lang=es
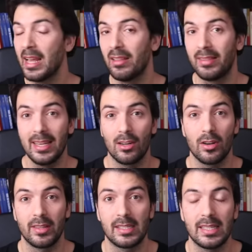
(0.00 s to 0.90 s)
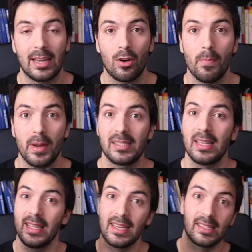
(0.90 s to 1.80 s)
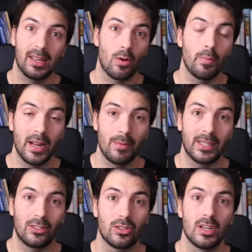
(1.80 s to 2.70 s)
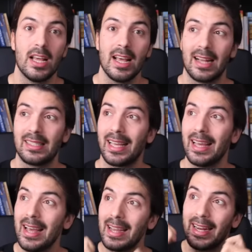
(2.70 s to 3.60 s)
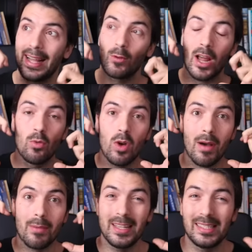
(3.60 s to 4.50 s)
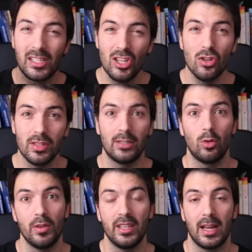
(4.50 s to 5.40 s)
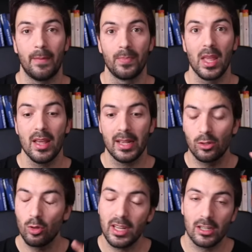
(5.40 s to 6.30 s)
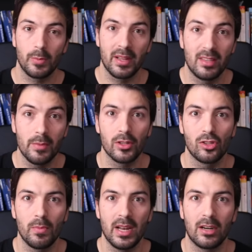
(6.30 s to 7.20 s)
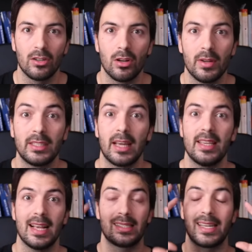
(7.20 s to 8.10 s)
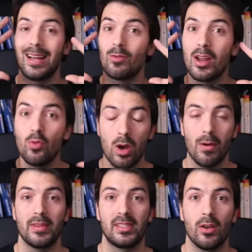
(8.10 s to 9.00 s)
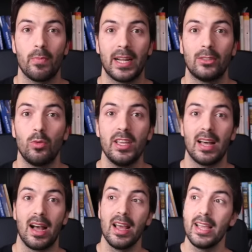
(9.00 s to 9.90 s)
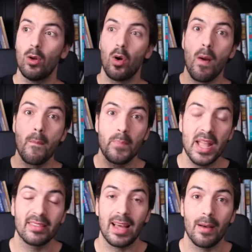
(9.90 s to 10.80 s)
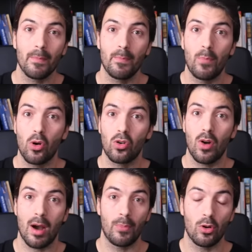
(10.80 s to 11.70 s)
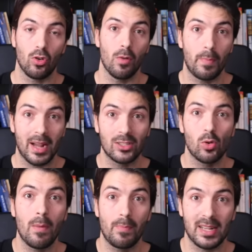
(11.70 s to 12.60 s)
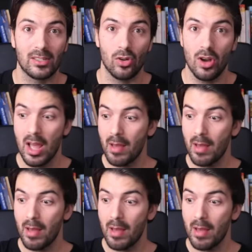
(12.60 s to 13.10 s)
El ciclo necesita romperse y tienes que romper el patrón. Así que crea una nueva visión de tu vida. Estudia los principios de un milagro en 90 días. Crea una nueva visión para tu vida y luego empieza poco a poco, paso a paso.